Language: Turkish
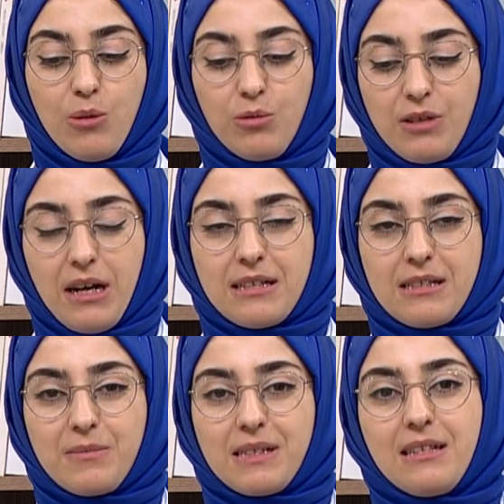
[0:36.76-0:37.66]
Bu
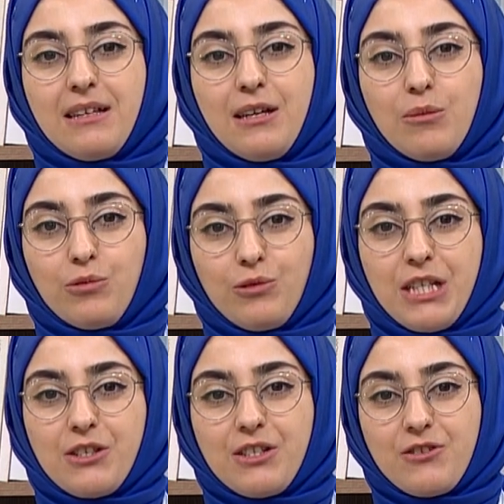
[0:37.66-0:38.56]
dersimizi bunu
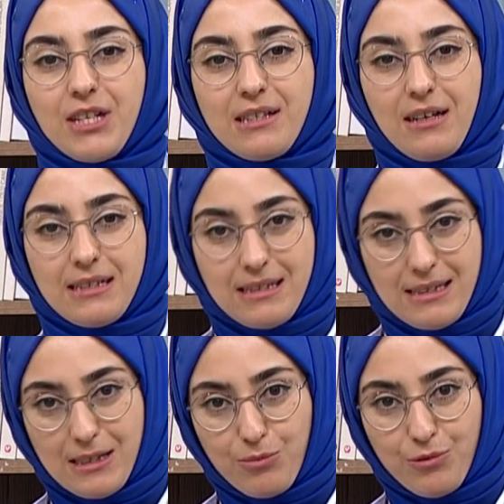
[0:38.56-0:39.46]
işleyeceğiz. Aslında
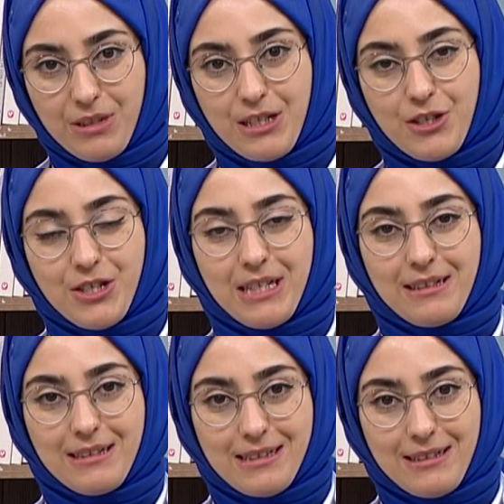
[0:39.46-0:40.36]
siz bunları
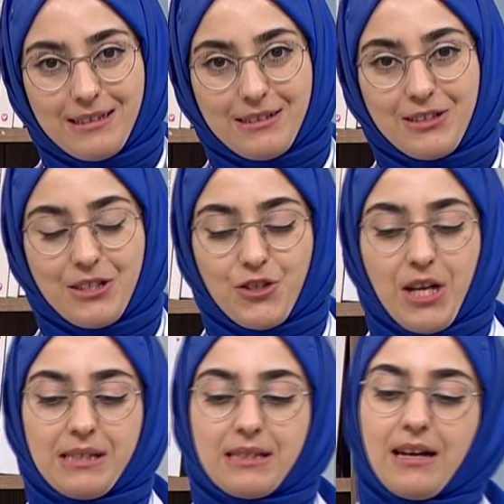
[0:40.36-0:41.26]
işlediniz
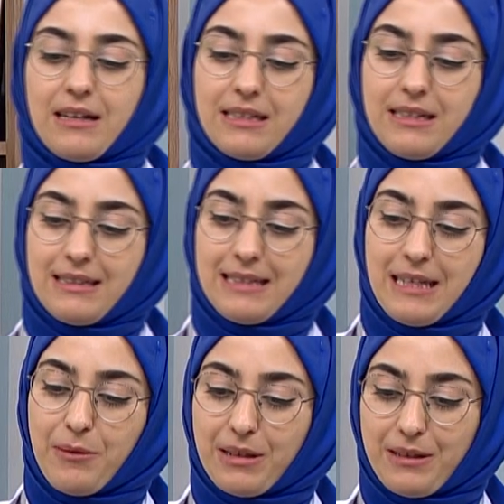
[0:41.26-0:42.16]
hatırlayacağız yani
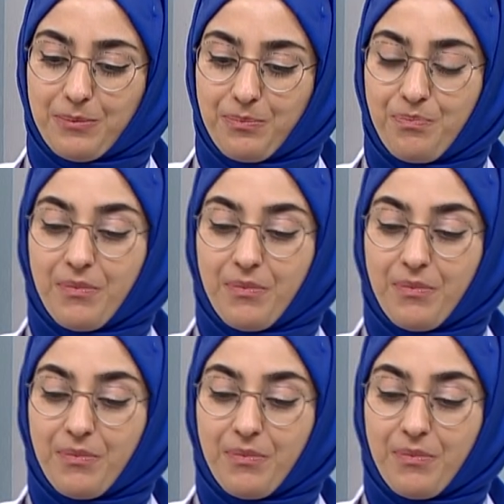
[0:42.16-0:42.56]
diyebilirim.